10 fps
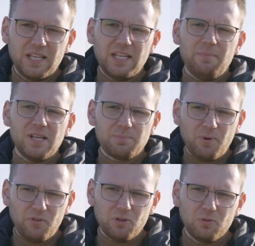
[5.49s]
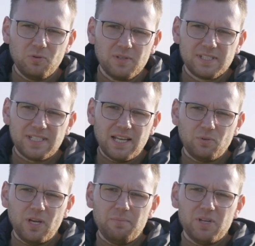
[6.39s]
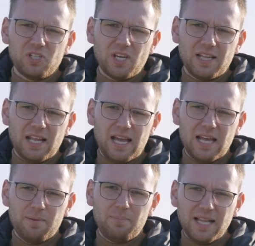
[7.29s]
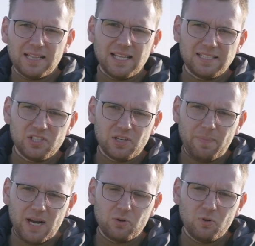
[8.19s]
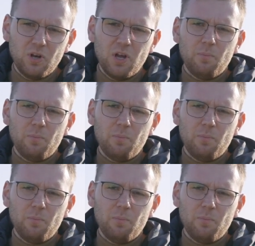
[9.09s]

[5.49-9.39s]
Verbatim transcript: Nie bez powodu znajdujemy się na plantacji rzepaku,